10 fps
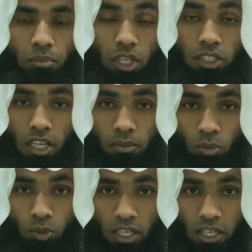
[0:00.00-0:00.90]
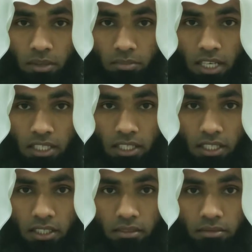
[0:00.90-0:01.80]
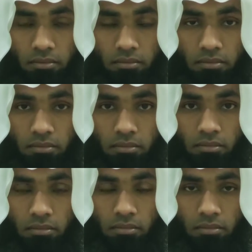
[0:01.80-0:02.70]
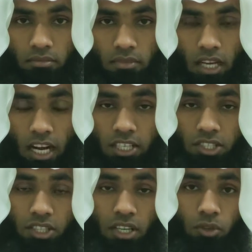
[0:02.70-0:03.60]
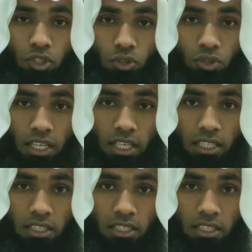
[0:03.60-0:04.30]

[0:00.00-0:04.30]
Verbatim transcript: मुहतरम मुकर्रम नादरीन आज का मौजू है